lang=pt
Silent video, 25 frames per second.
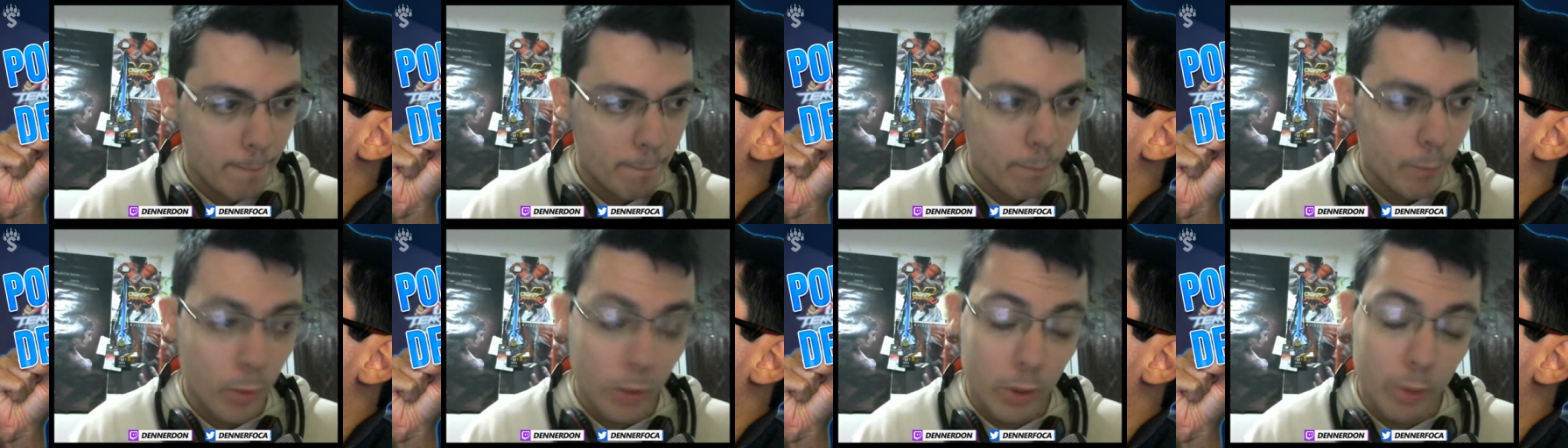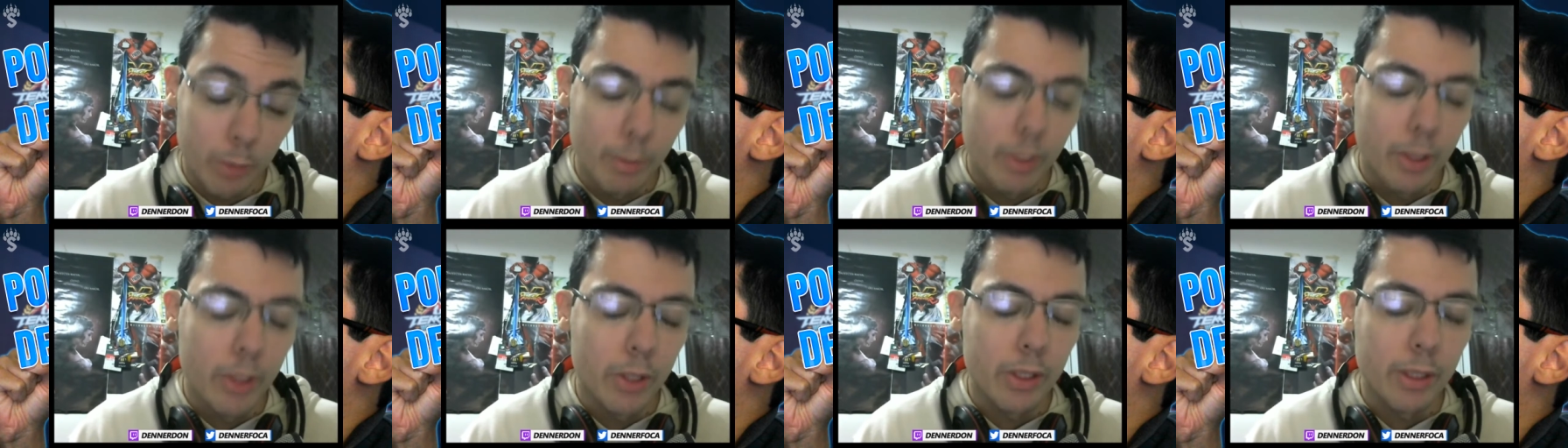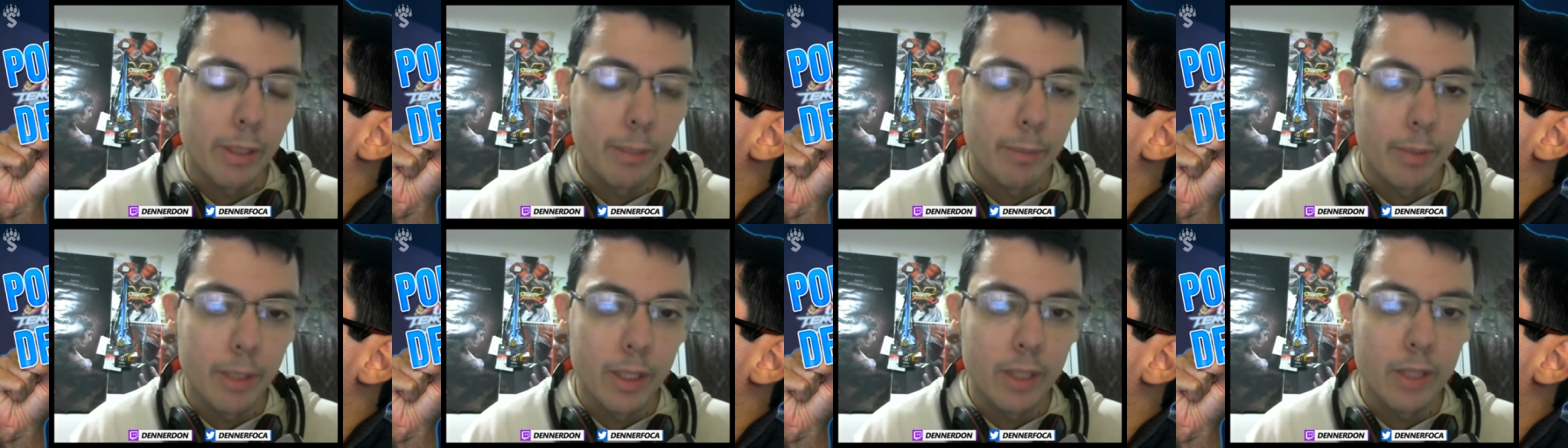quanto maior o
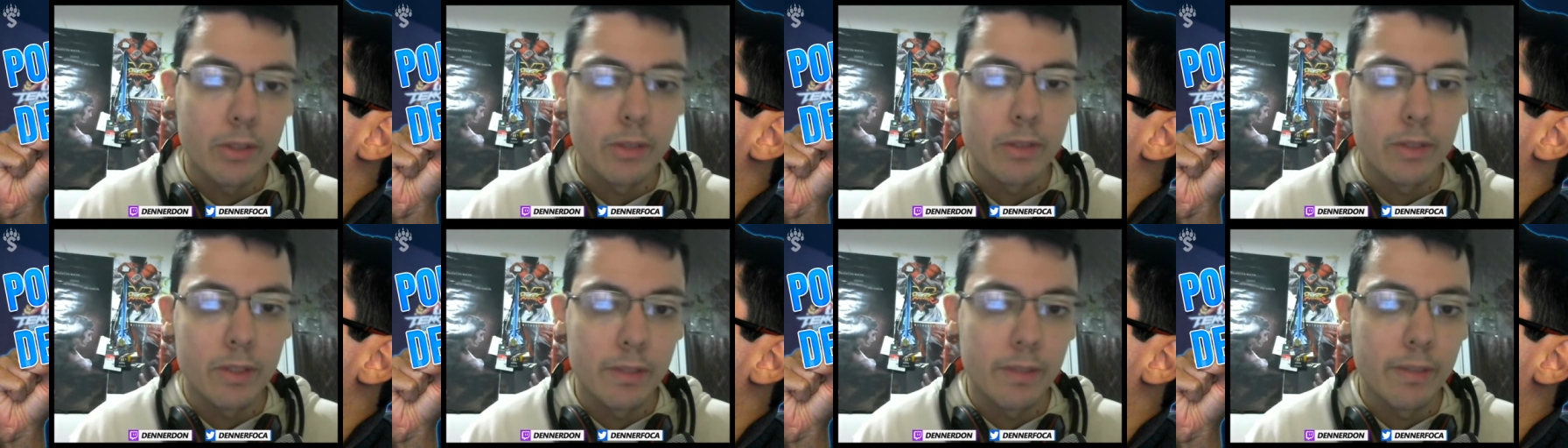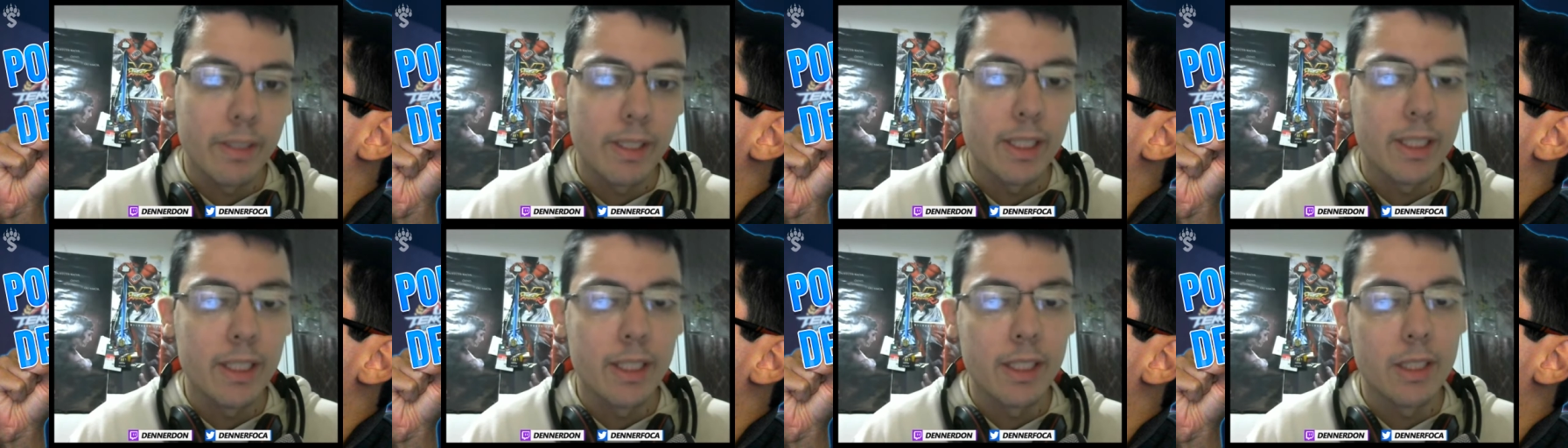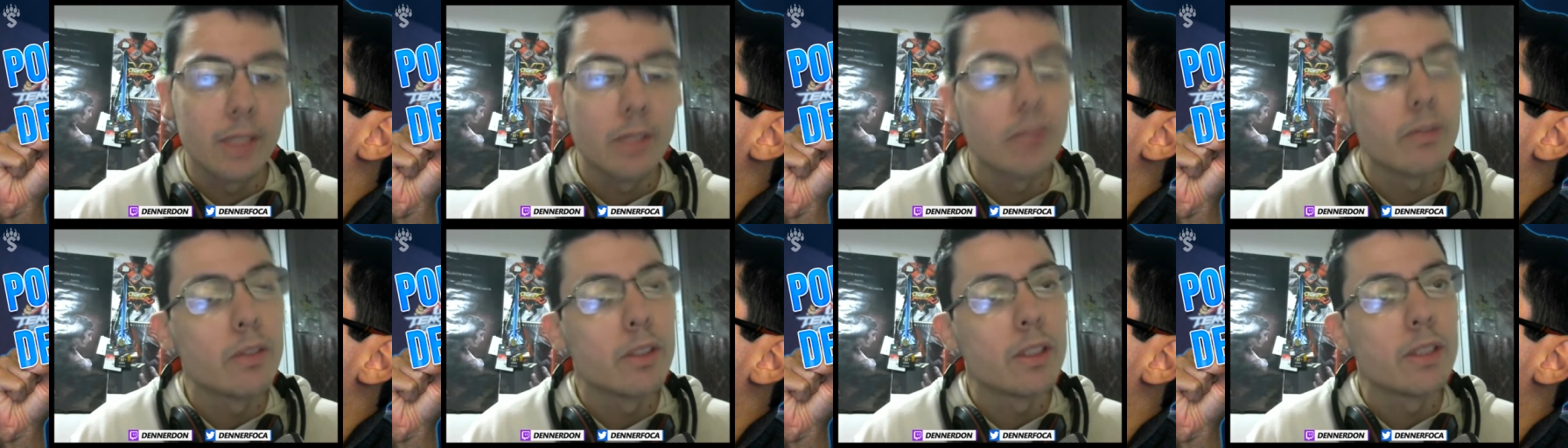campeonato você vai
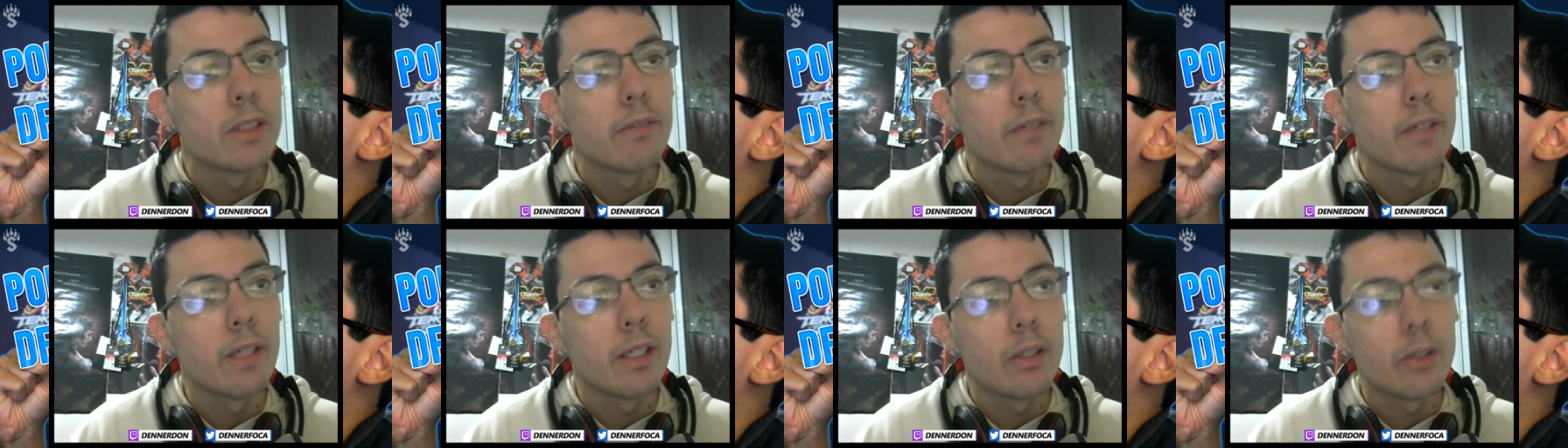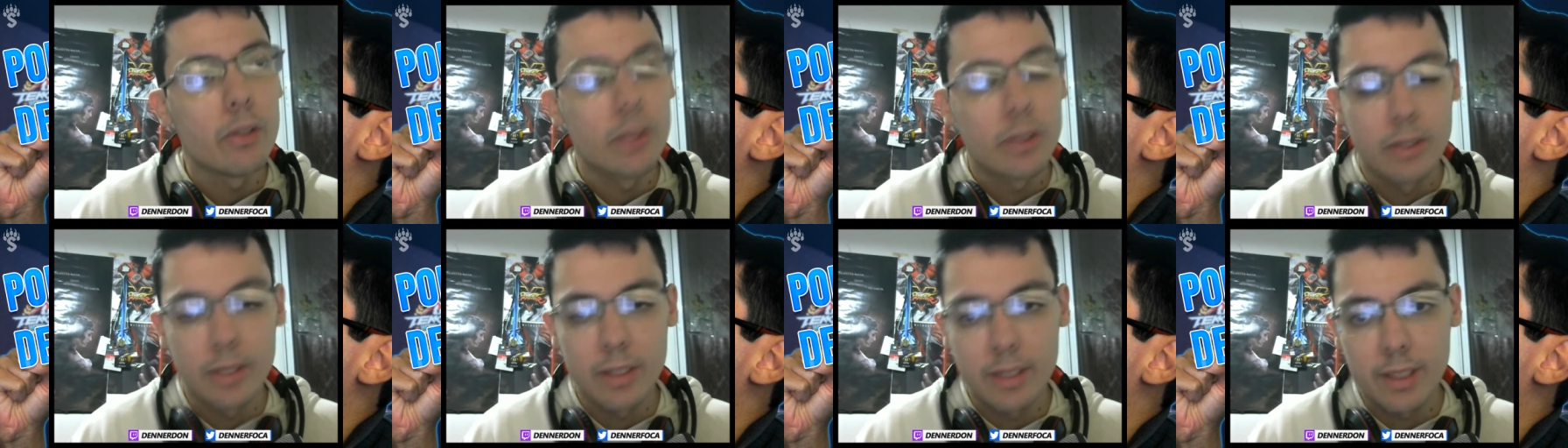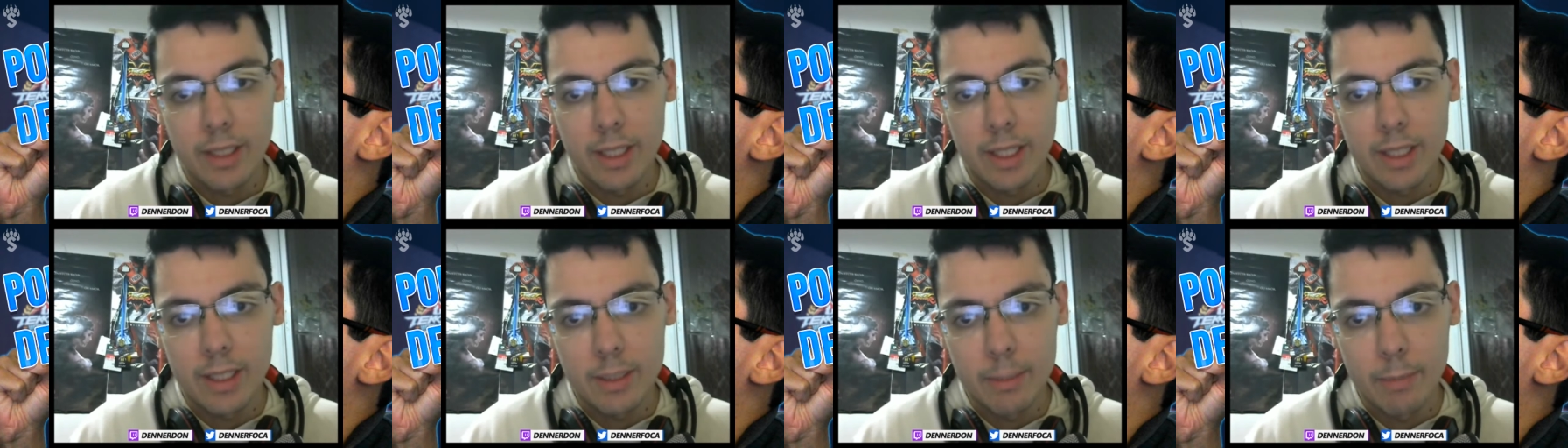ganhando, você vai causando
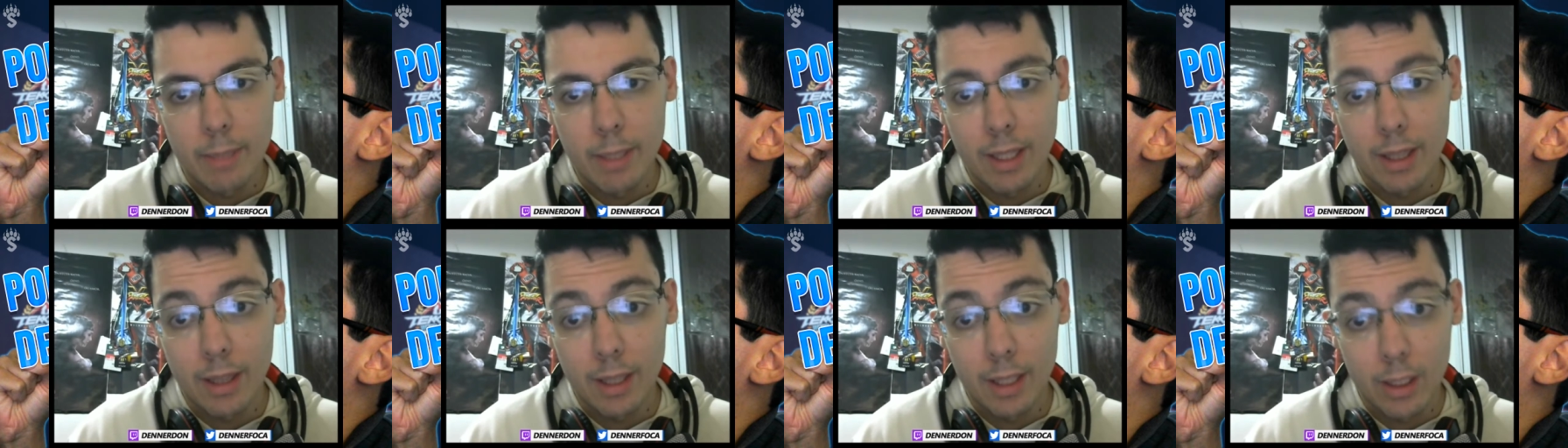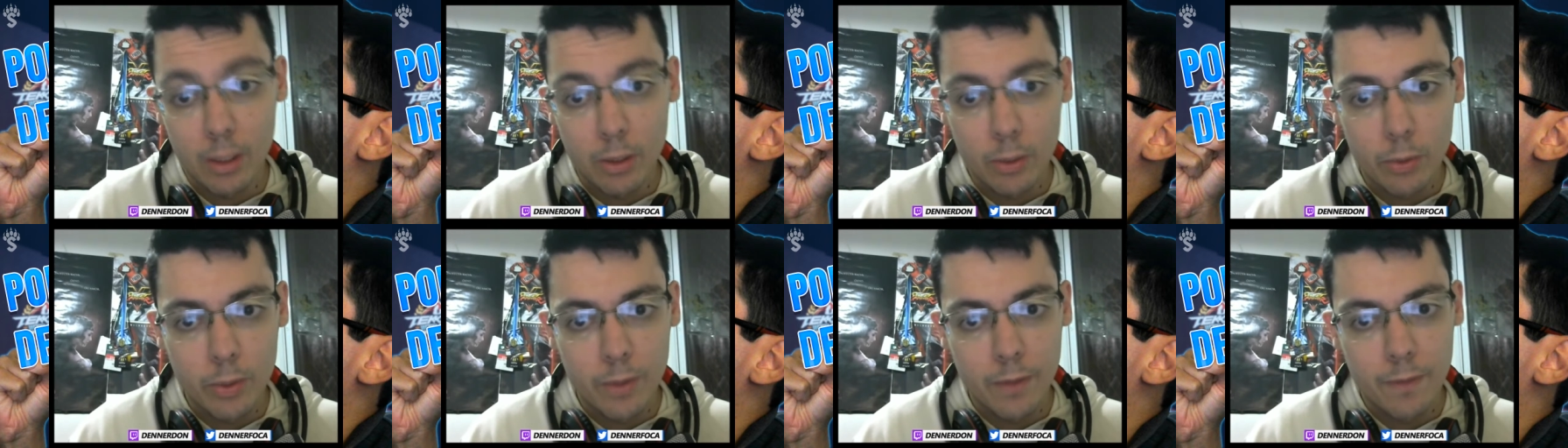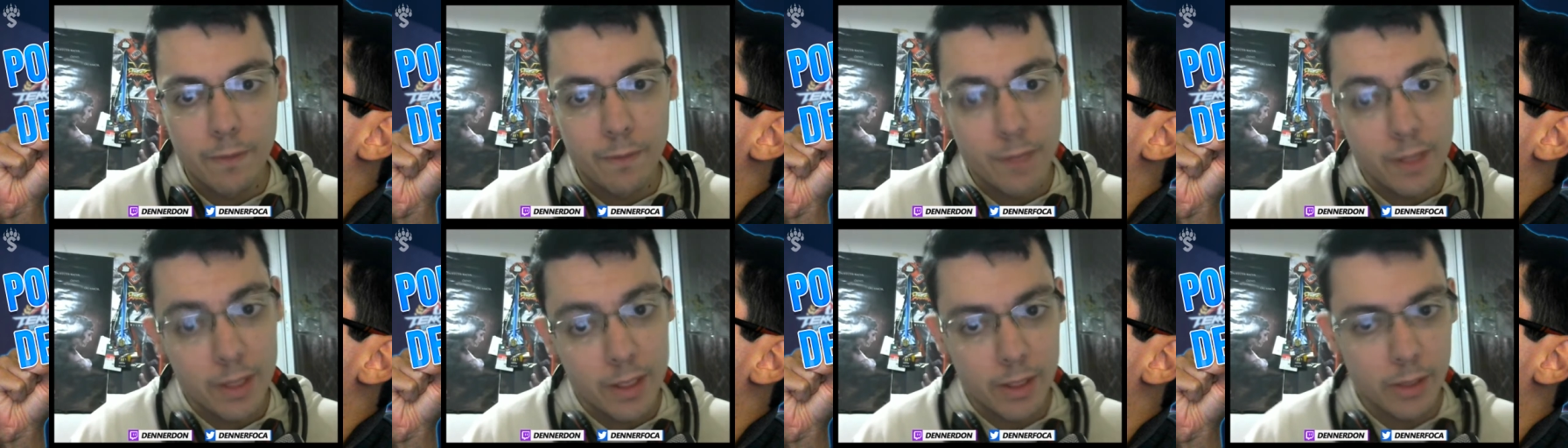estresse mental e
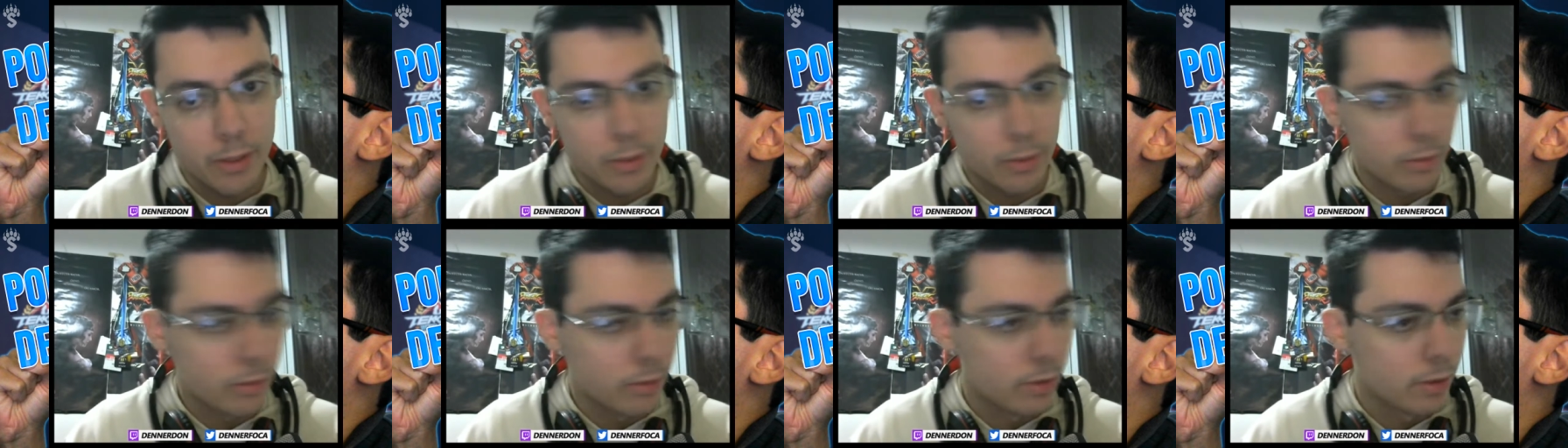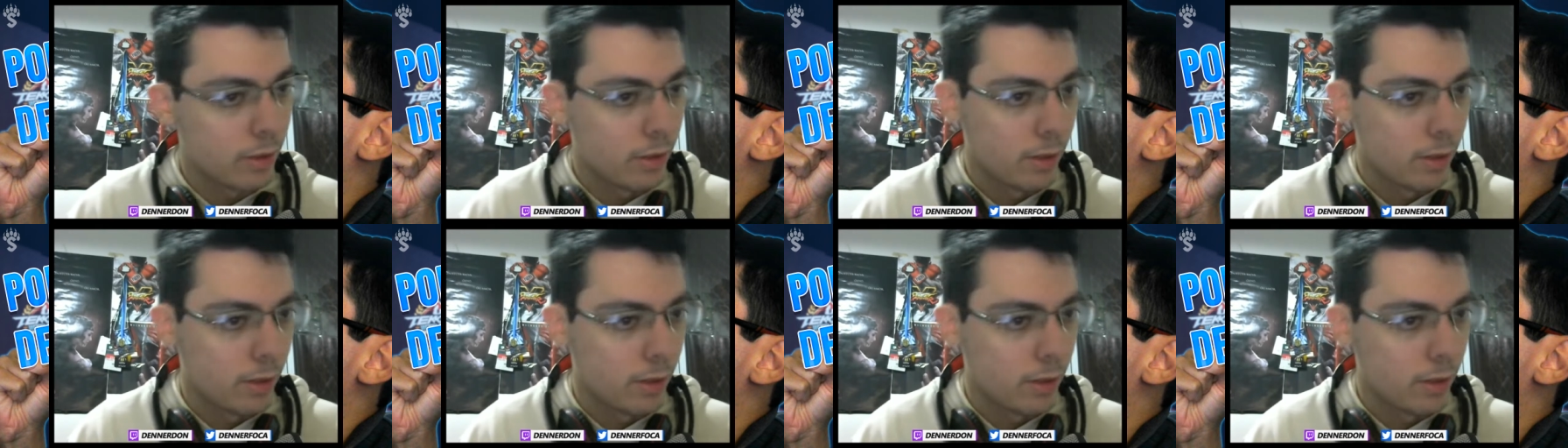físico.